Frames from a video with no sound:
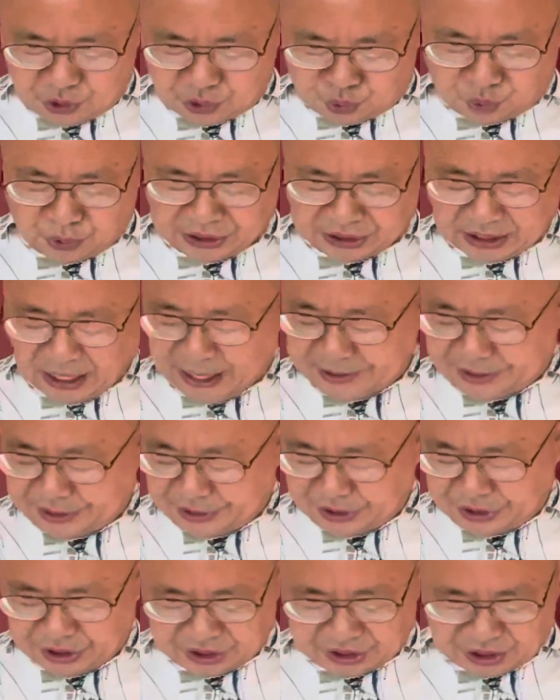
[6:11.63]
最大的
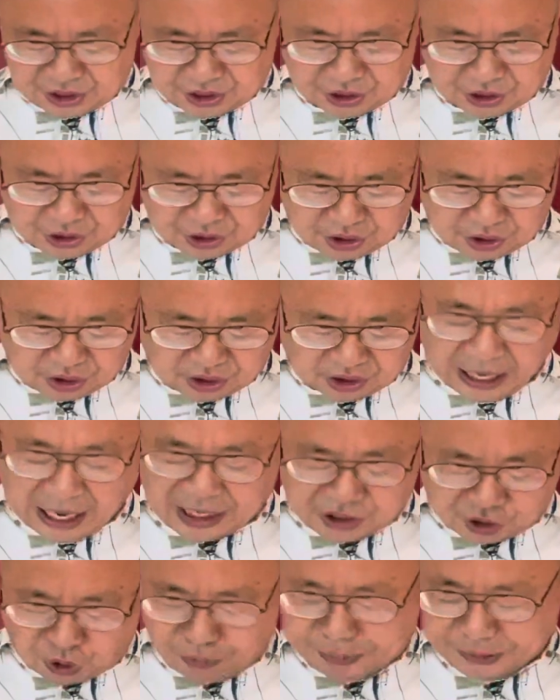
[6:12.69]
一次大
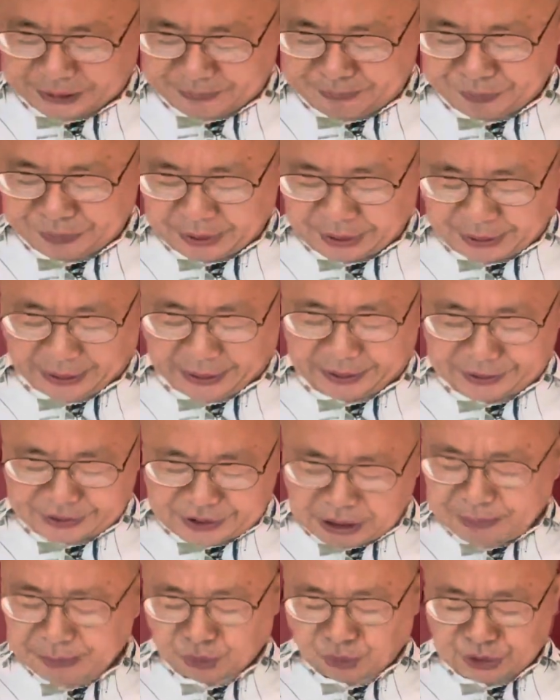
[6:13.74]
手笔，给了
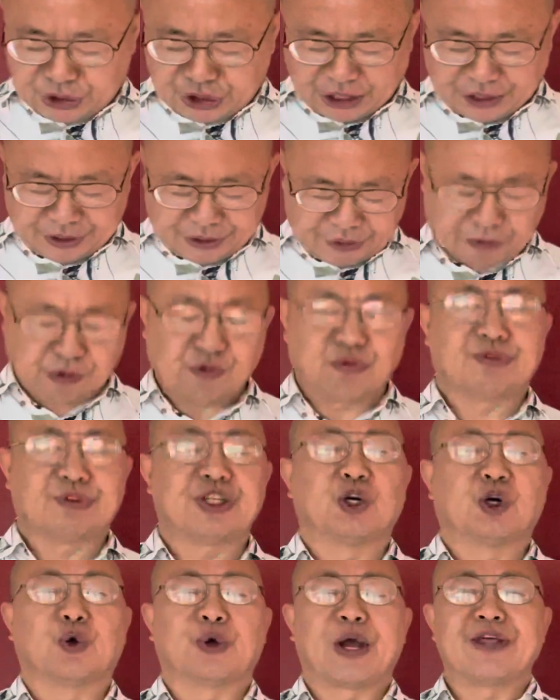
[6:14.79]
这么多钱，因为五亿
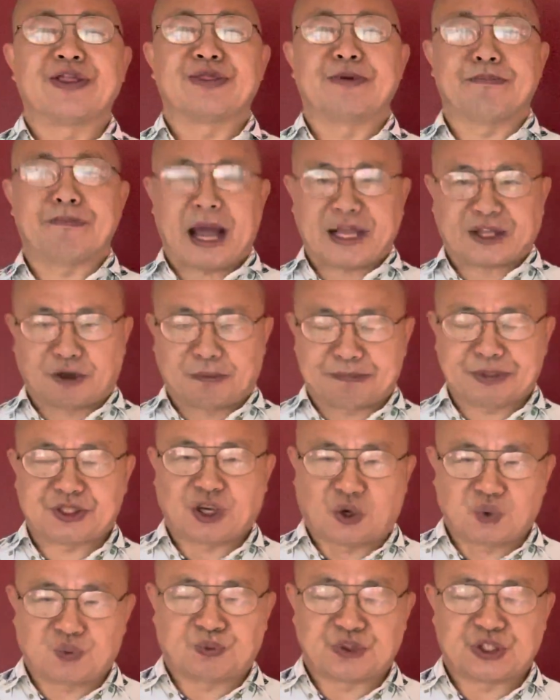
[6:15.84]
欧元能买到不
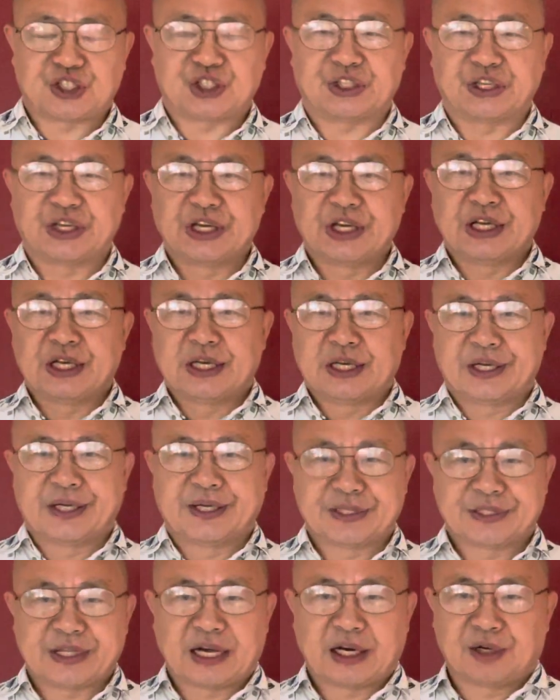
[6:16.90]
少武器。呃，
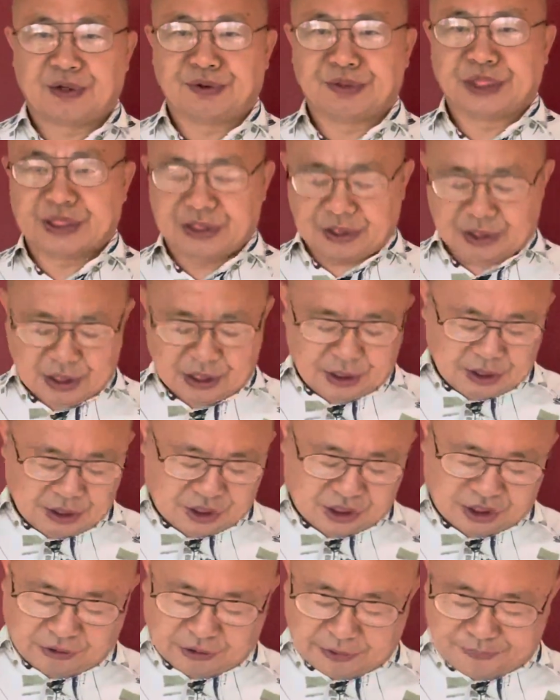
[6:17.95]
然后呢，
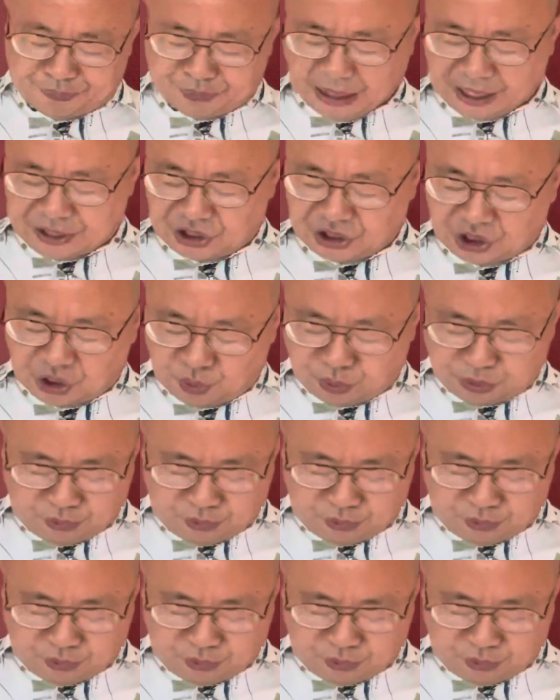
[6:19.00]
这而且德国的